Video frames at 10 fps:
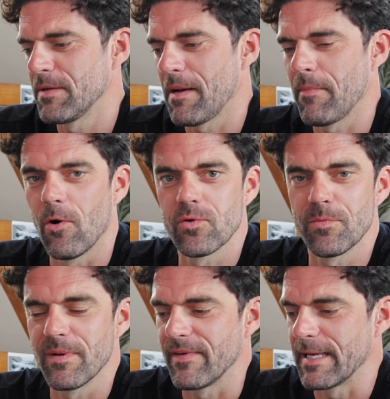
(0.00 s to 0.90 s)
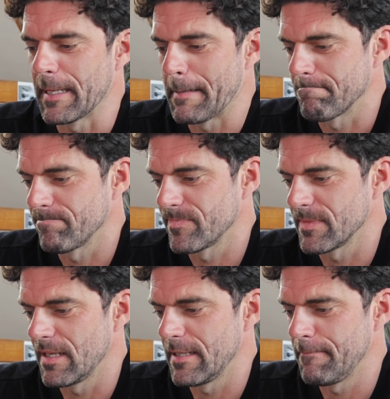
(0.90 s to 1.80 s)
mit meinem Auto bewegen?
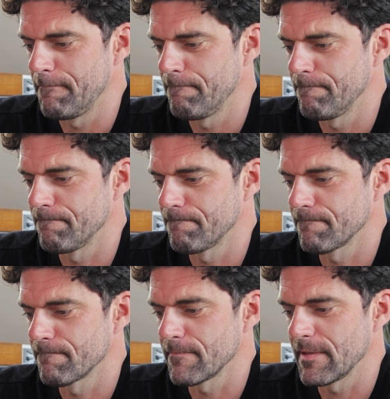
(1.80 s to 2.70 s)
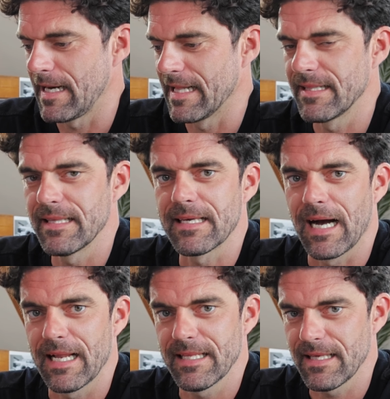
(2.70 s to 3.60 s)
Ähm, an sich
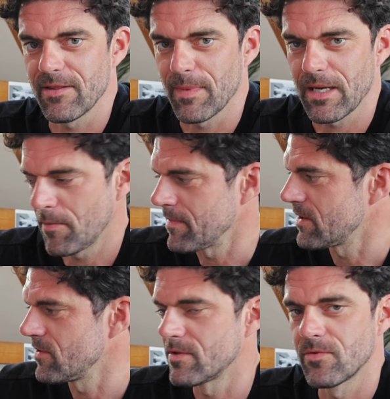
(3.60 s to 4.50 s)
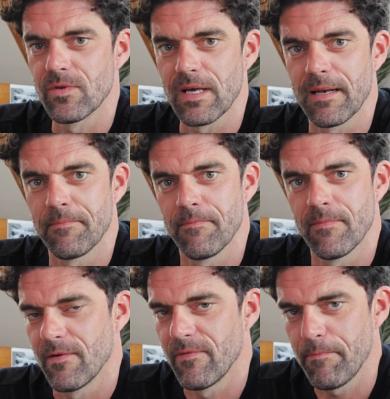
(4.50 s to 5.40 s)
gar nicht. Also man kommt natürlich zu
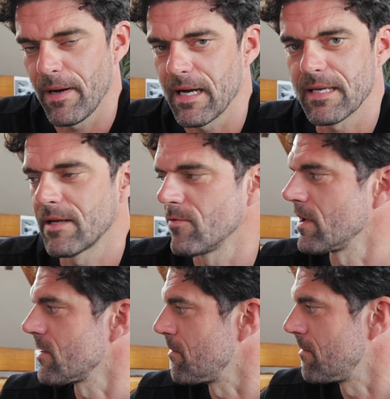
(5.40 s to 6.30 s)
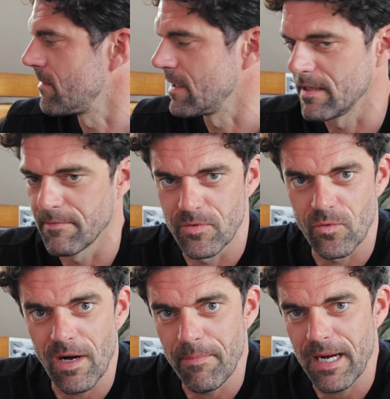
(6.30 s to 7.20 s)
seinem VIP-Parking oder zum äh,
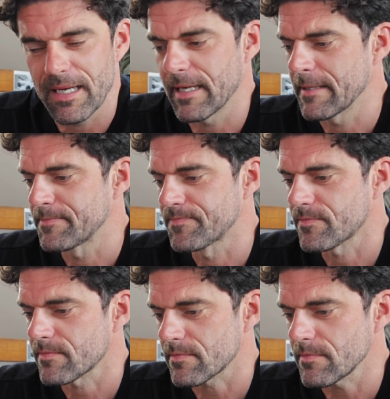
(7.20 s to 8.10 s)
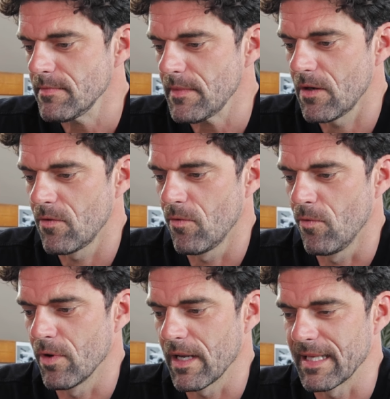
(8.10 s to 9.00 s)
Besucherparking.
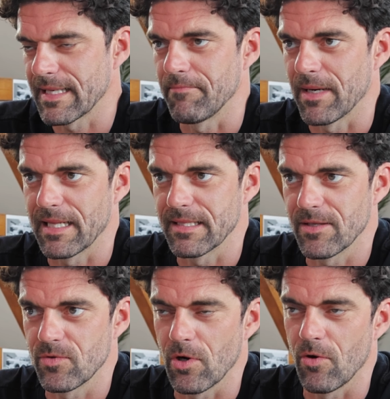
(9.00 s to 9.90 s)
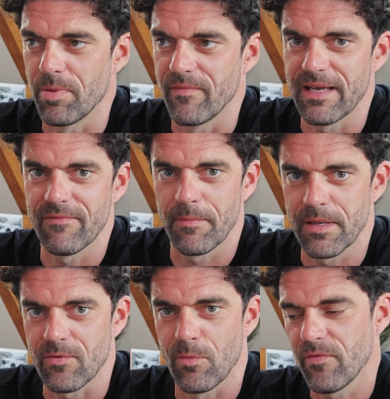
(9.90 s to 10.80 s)
Oder ich, man kann sich natürlich auch bewegen, wenn
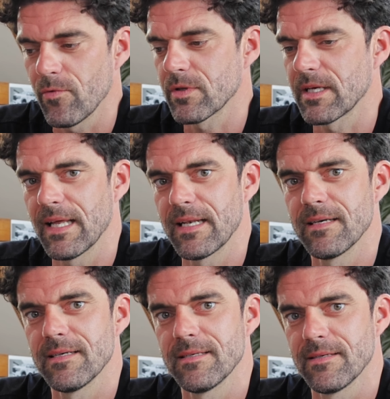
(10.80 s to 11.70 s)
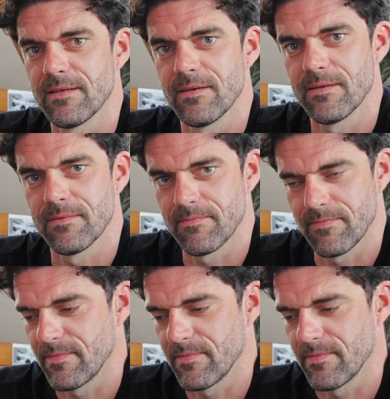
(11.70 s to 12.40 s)
man zum Offroad-Gelände,